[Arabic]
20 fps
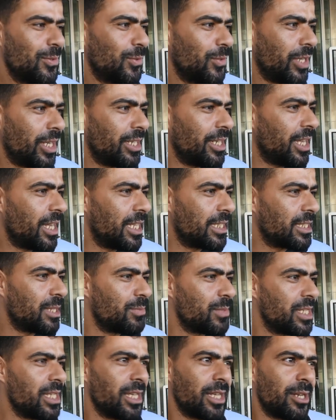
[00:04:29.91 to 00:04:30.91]
ويعني حاجه
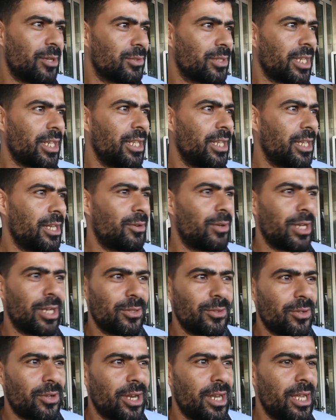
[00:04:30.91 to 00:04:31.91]
مزيانه وطريه
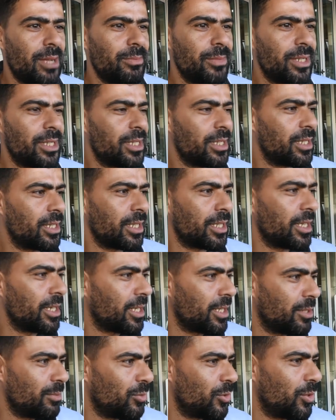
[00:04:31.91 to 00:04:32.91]
وعلى دور العام
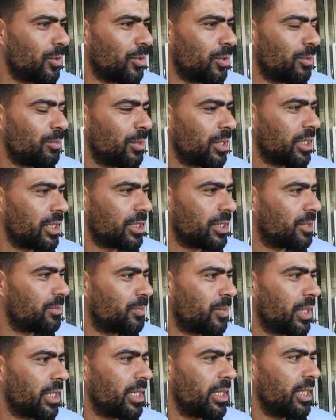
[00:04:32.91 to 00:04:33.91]
كنخدموا لهم
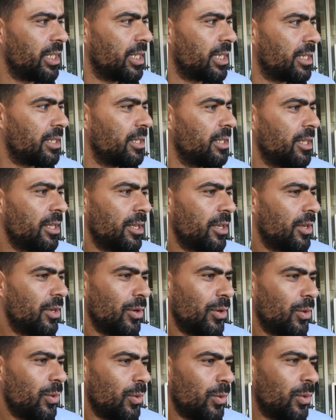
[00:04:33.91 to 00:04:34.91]
الشباكيه
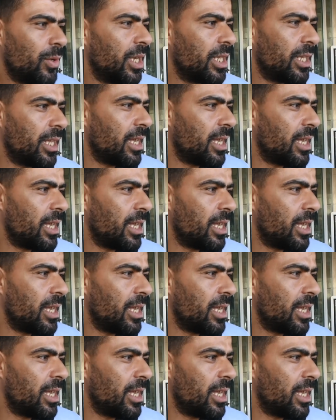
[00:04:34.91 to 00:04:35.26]
وهذا